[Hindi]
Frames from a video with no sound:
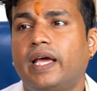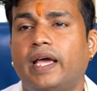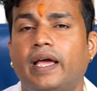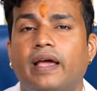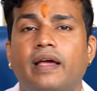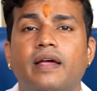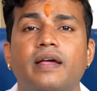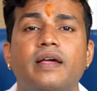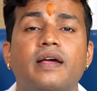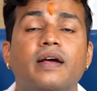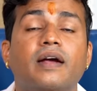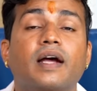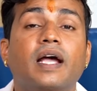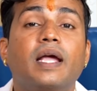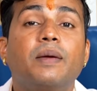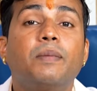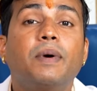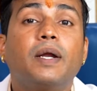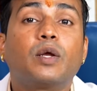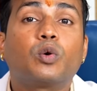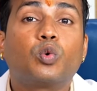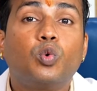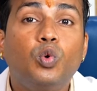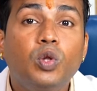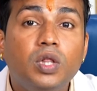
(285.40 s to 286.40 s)
हैं कई
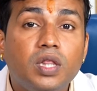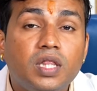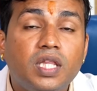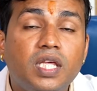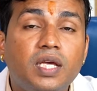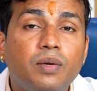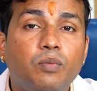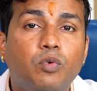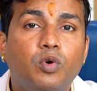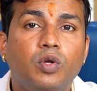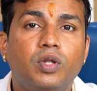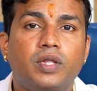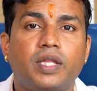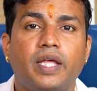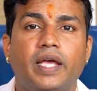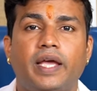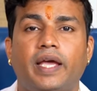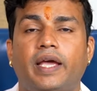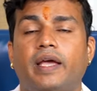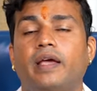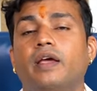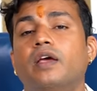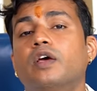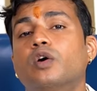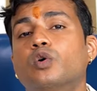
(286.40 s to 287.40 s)
बार कुल्थी बोलते
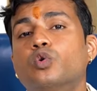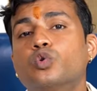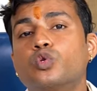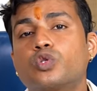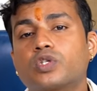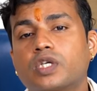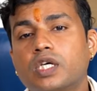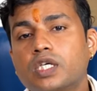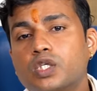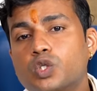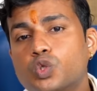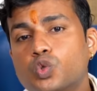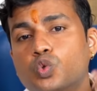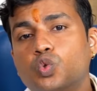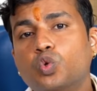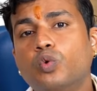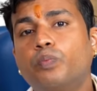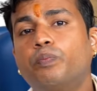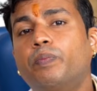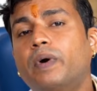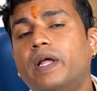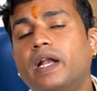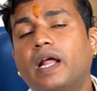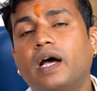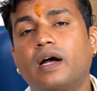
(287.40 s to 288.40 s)
हैं उसका सूप
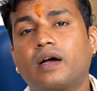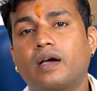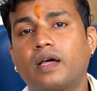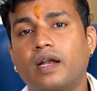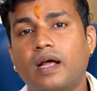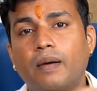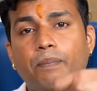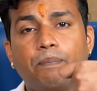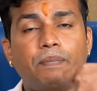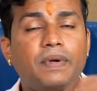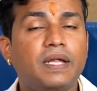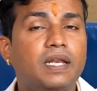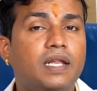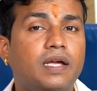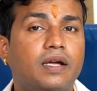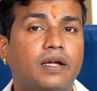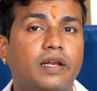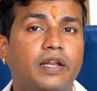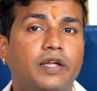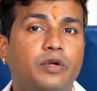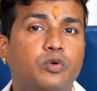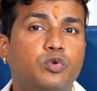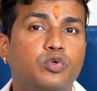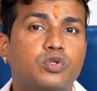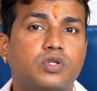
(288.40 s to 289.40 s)
बनाकर आप पीने के
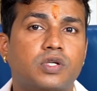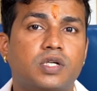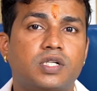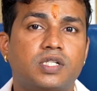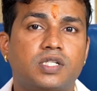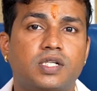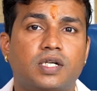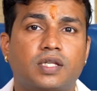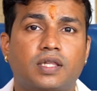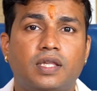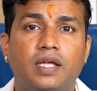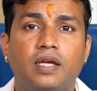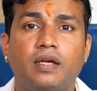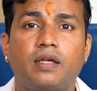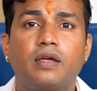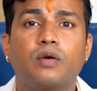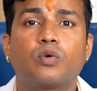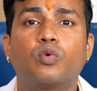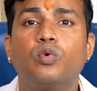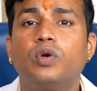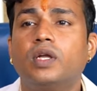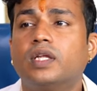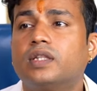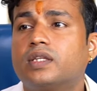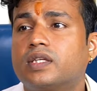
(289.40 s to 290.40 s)
लिए यूज़ कर सकते हैं कि
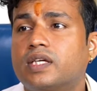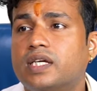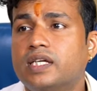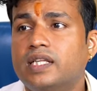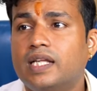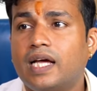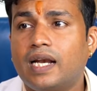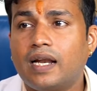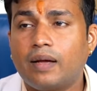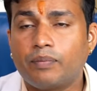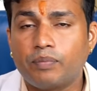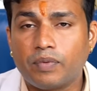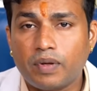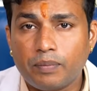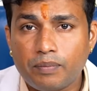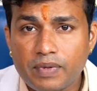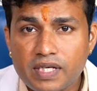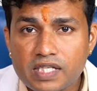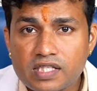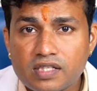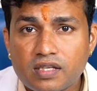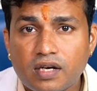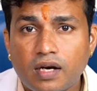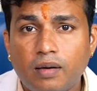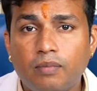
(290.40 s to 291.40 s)
कुलत्थ की दाल आपने
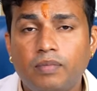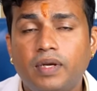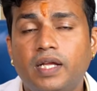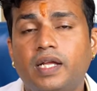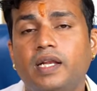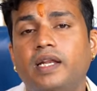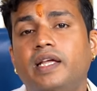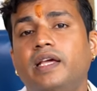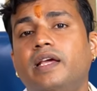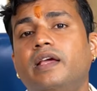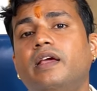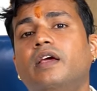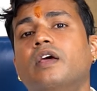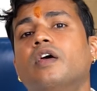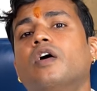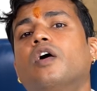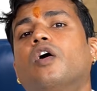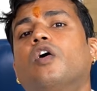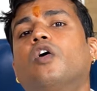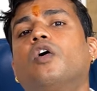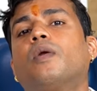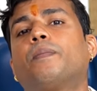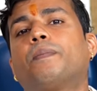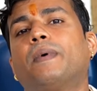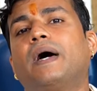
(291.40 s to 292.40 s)
20 ग्राम ले ली
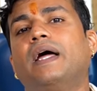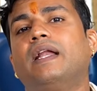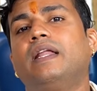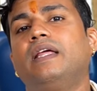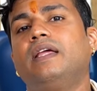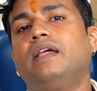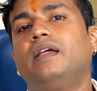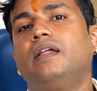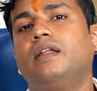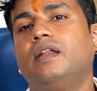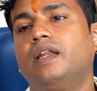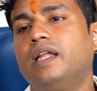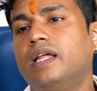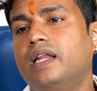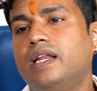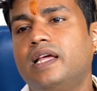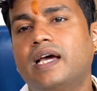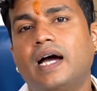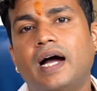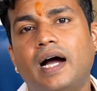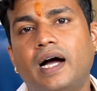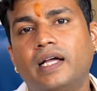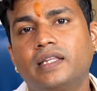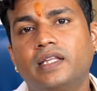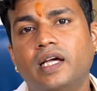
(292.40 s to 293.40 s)
और पानी ले
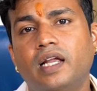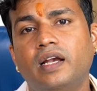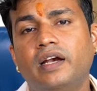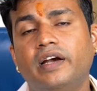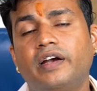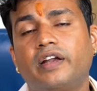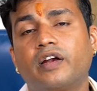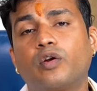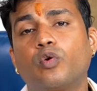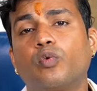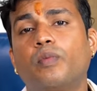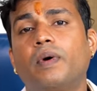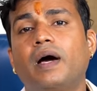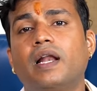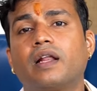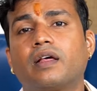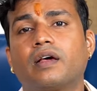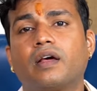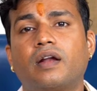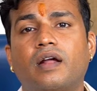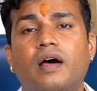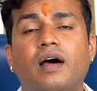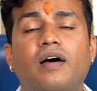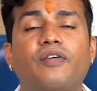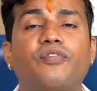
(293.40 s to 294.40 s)
लिया आधा लीटर उबाल
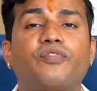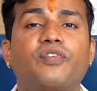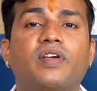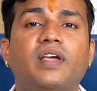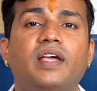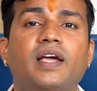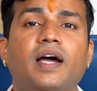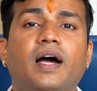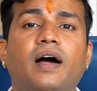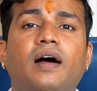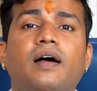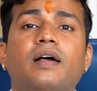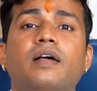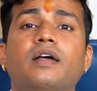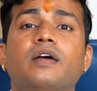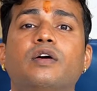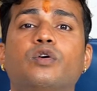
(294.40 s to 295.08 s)
कर हाफ़ किया